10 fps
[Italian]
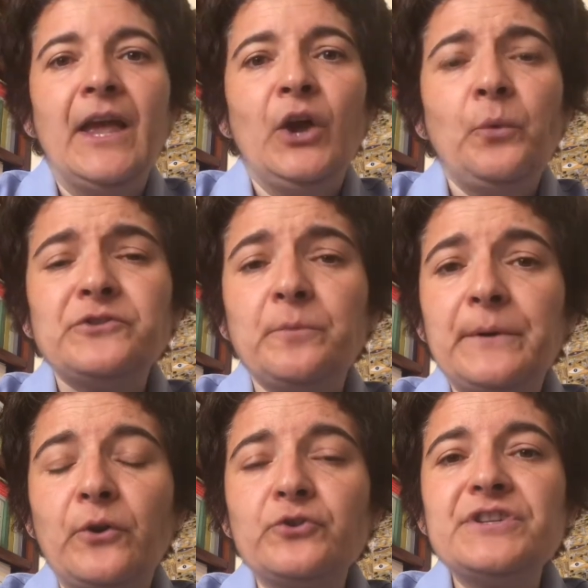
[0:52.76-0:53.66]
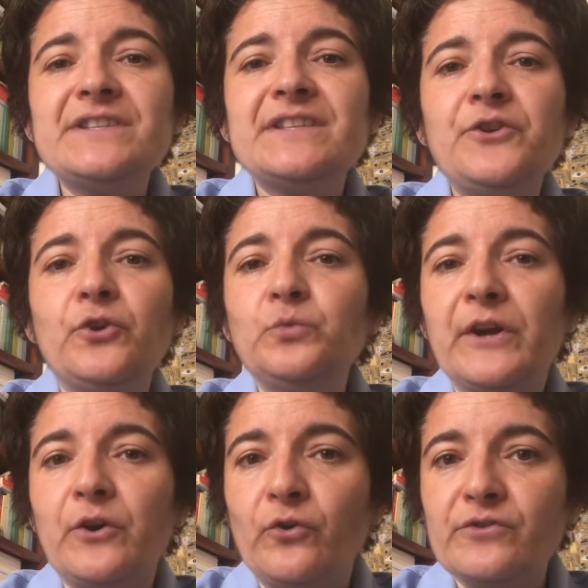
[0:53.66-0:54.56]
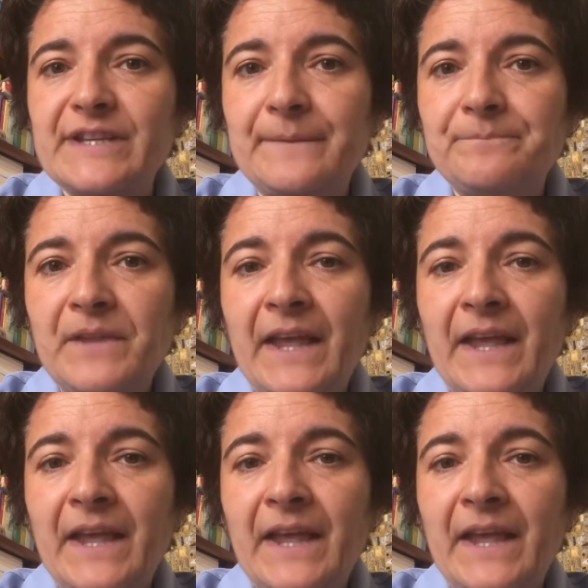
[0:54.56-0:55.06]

Questo però ci insegnò due cose.